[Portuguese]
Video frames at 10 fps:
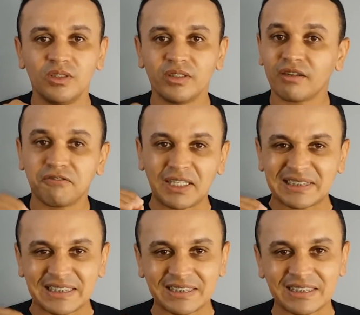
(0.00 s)
na face
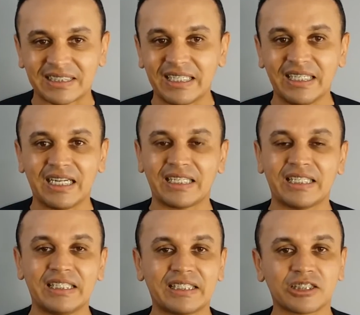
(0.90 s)
dessa terra,
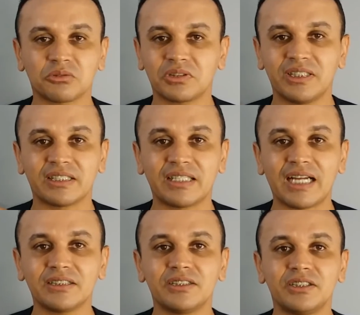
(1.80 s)
aquele que a
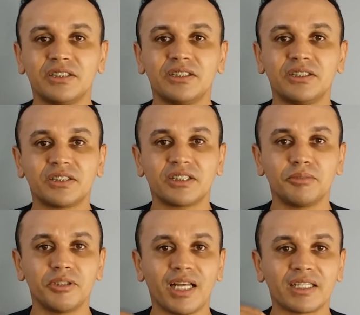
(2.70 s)
sociedade te
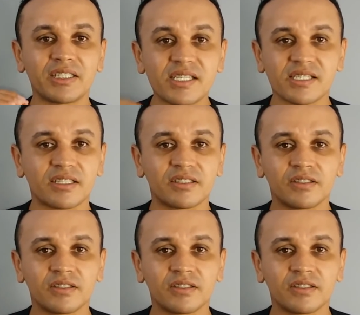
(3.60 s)
descriminaliza.